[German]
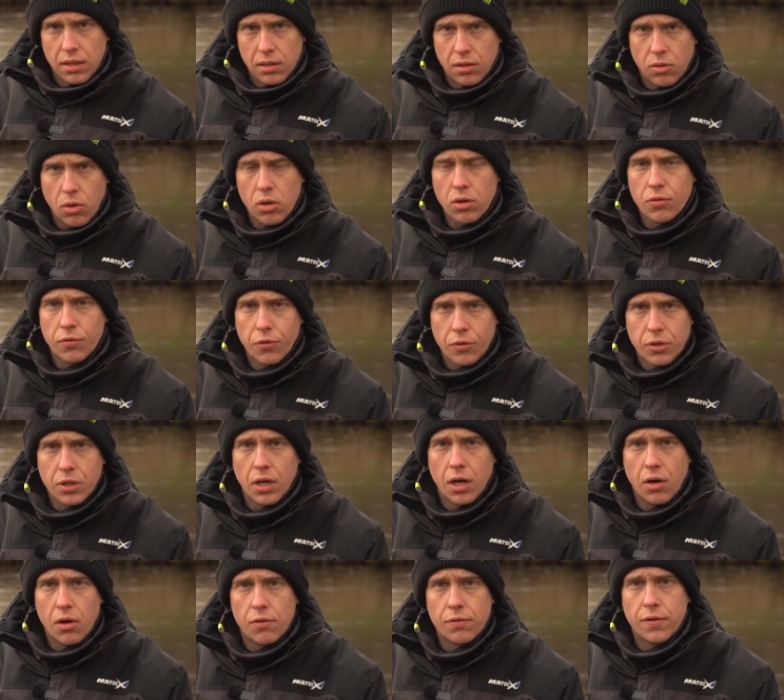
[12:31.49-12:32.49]

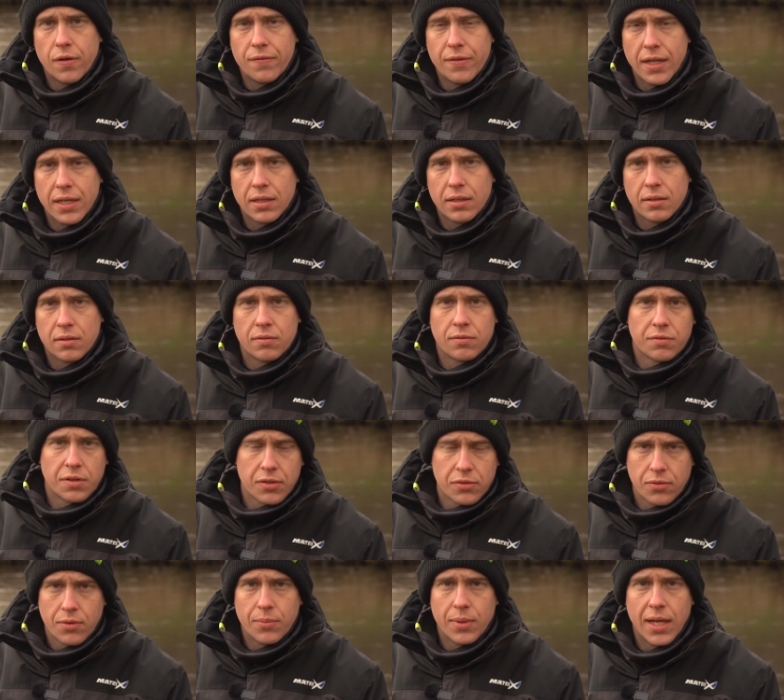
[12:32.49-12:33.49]
Lockfutter auch verwenden,
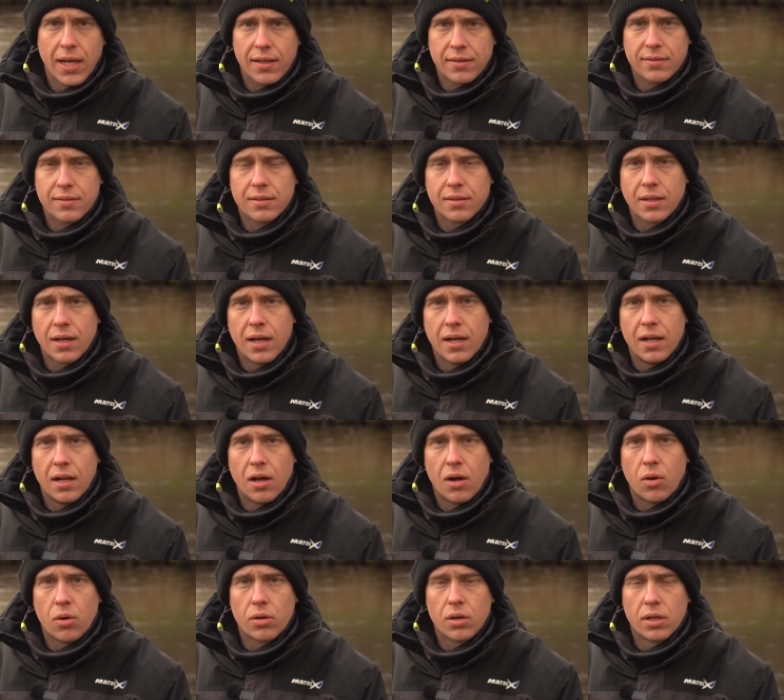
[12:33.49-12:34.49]
was wir im ersten Teil
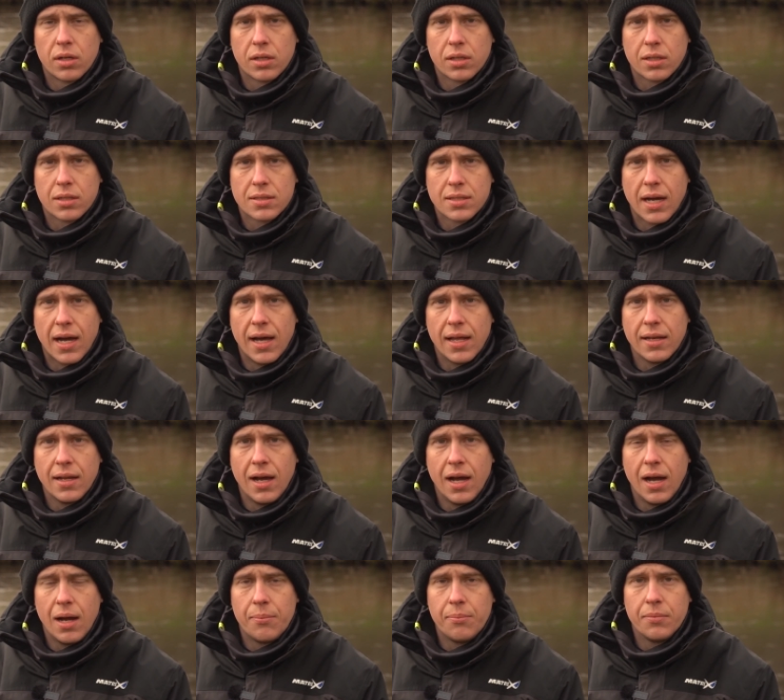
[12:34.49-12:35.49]
auch äh, getan
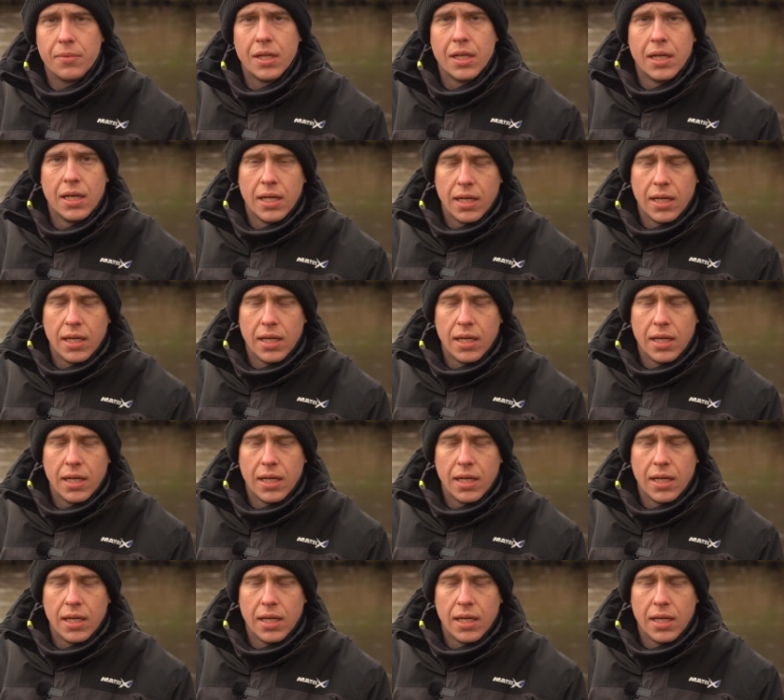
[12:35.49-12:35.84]
haben.